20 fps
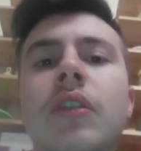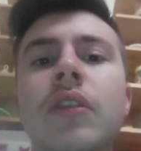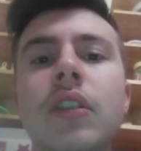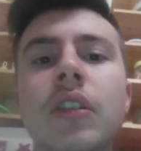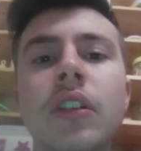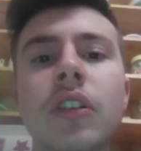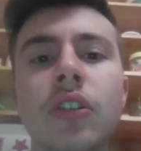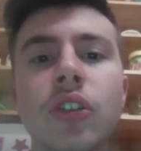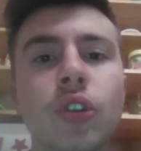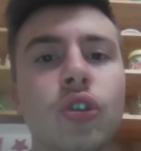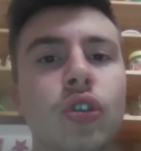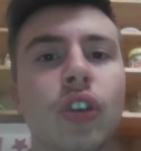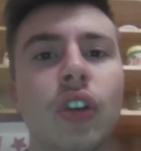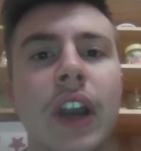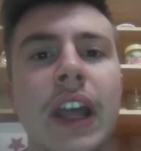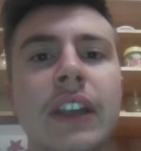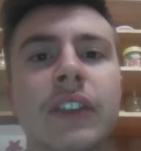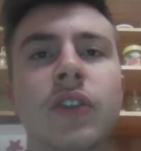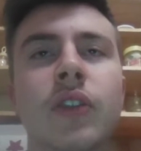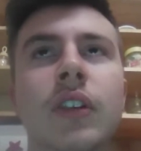Io sono
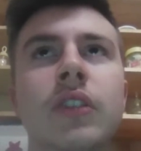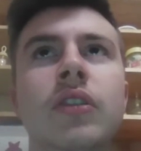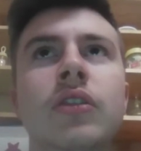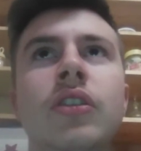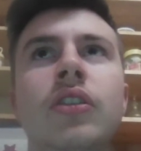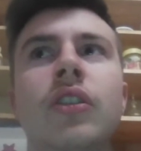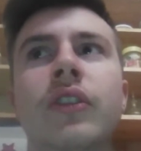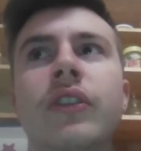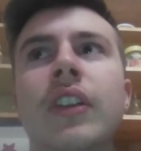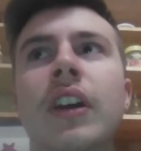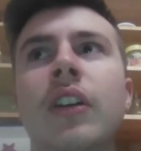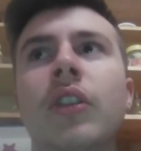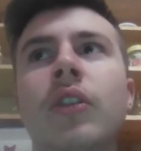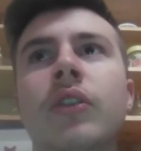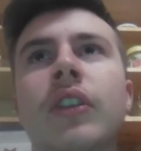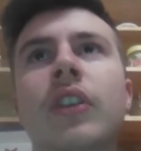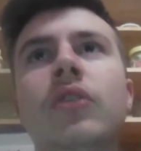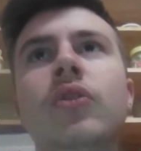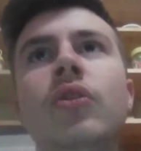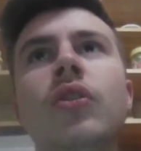onesto quando dico questa cosa, io
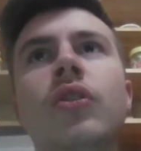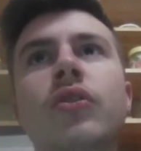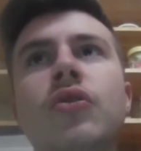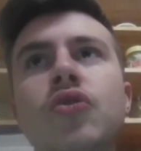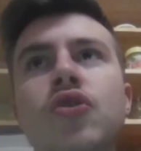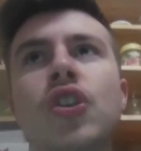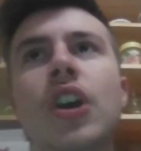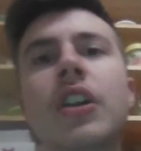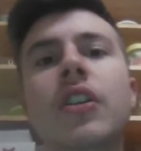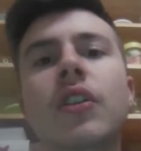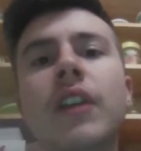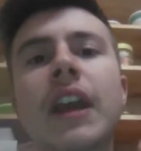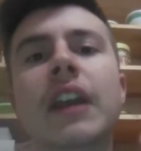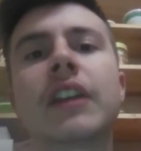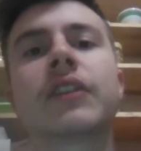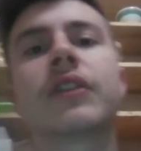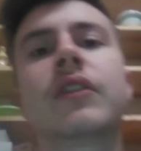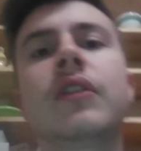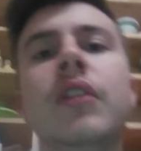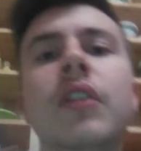sono sincero e
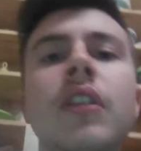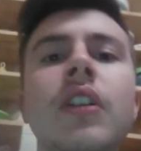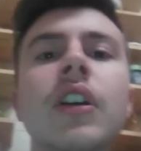onesto.